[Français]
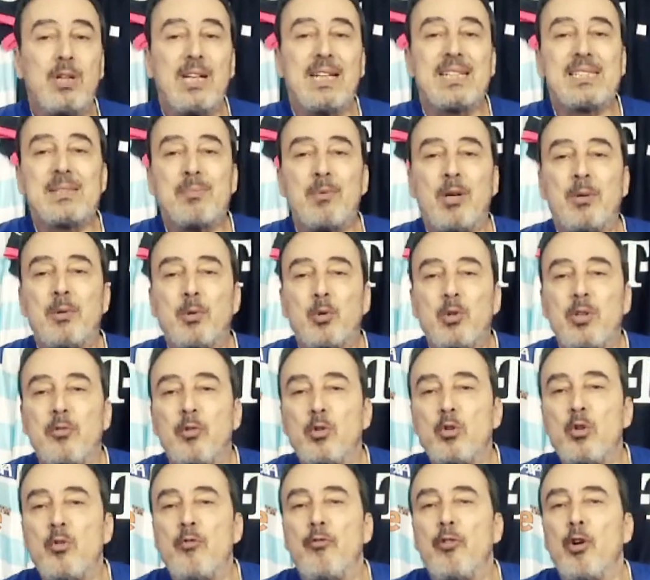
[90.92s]
classement, mais au
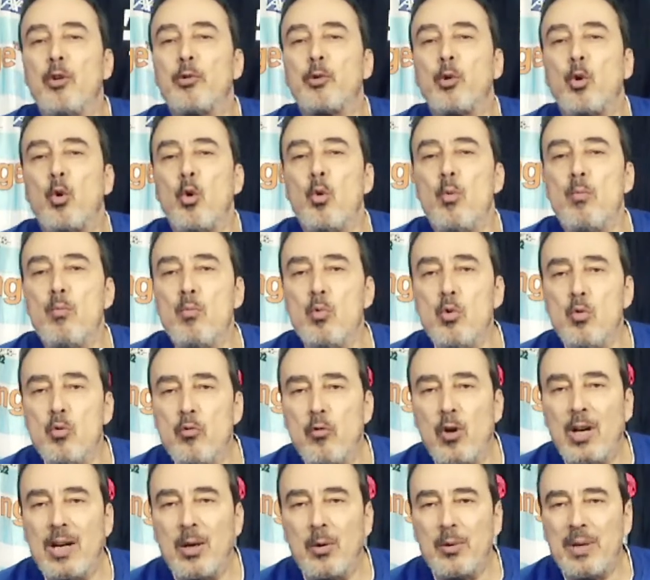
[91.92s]
niveau du ventre mou,
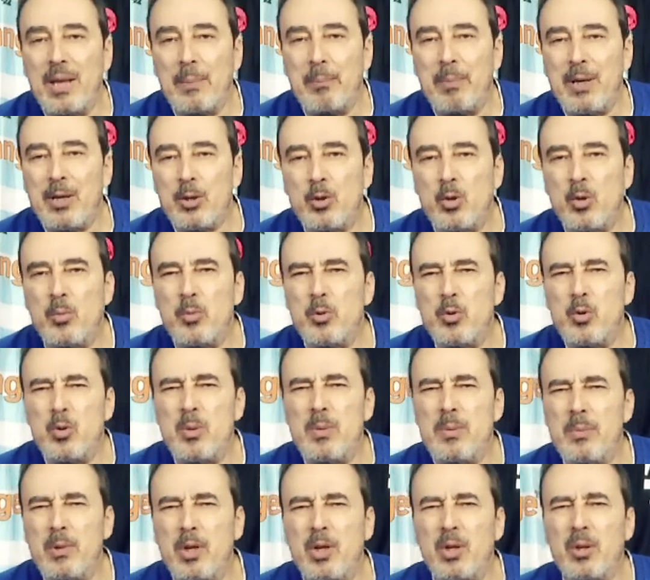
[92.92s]
voilà, on appelle
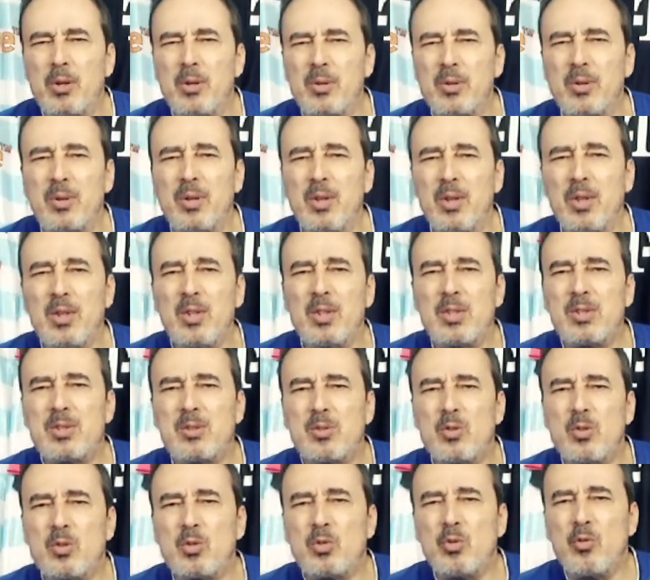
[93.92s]
communément euh,
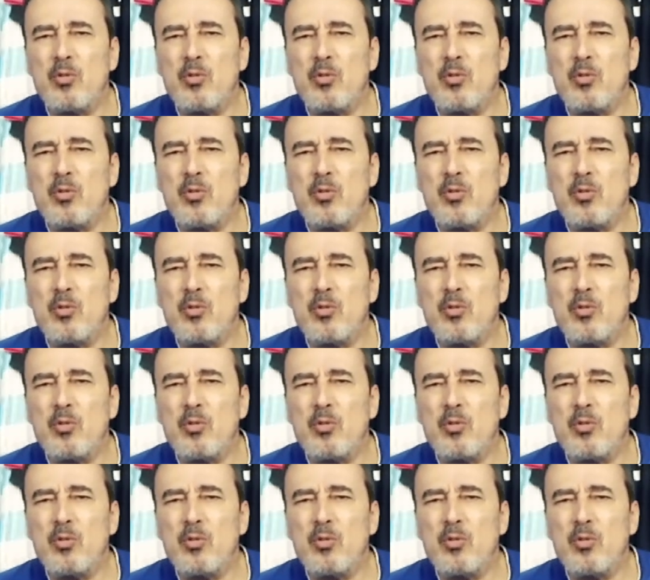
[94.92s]
ce,